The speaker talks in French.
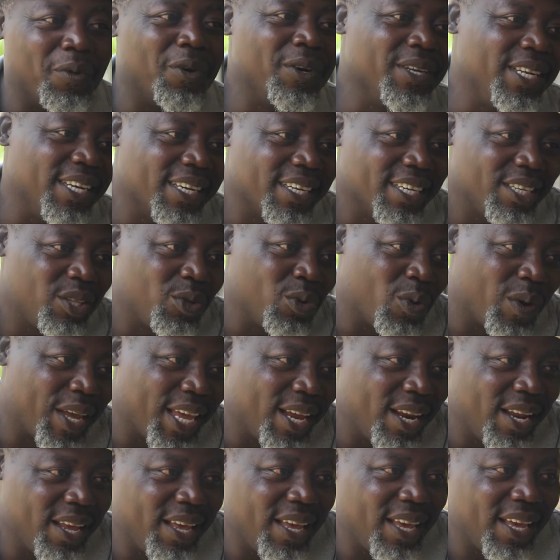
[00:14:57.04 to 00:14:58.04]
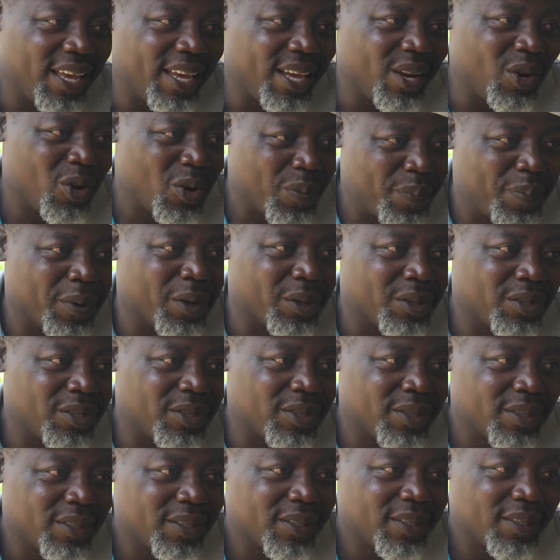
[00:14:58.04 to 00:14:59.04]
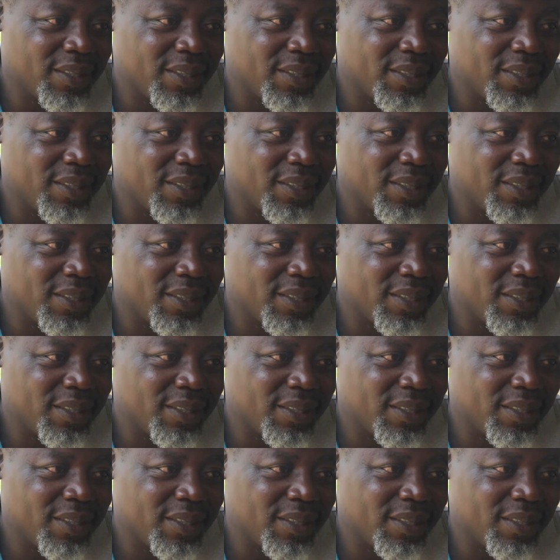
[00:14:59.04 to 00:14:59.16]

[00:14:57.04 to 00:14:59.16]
comment on ira toquer leur porte.